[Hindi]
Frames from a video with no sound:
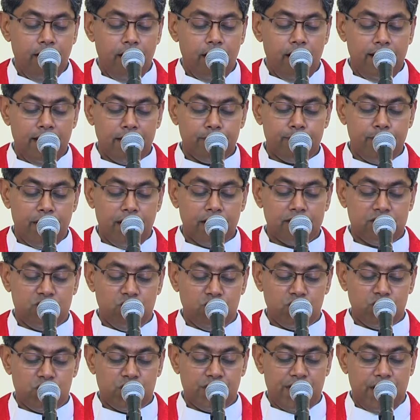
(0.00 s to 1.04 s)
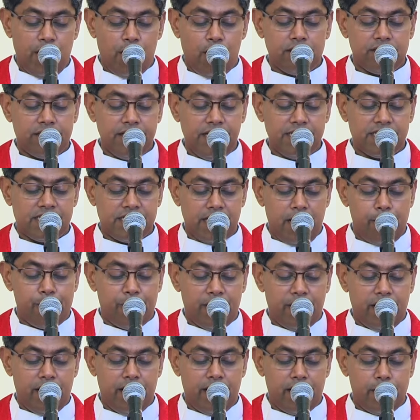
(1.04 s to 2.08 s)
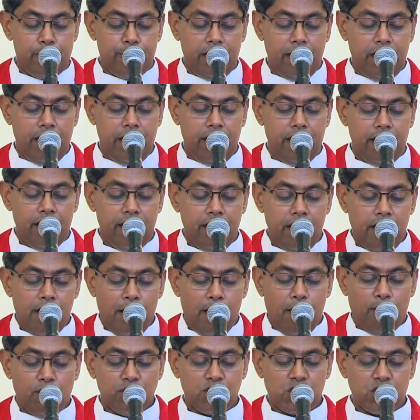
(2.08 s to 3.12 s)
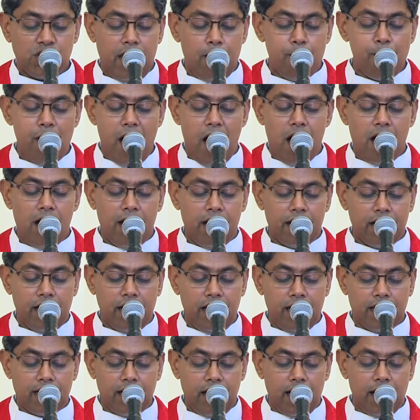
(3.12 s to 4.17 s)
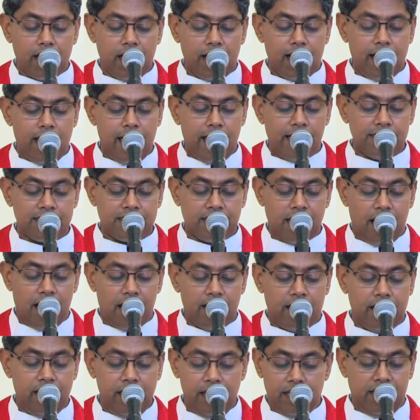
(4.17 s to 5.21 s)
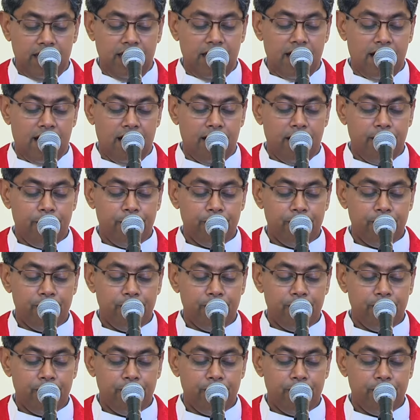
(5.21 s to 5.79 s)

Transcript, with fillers: लगभग दूसरे और तीसरे पहर भी उसने बाहर निकलकर ऐसा ही किया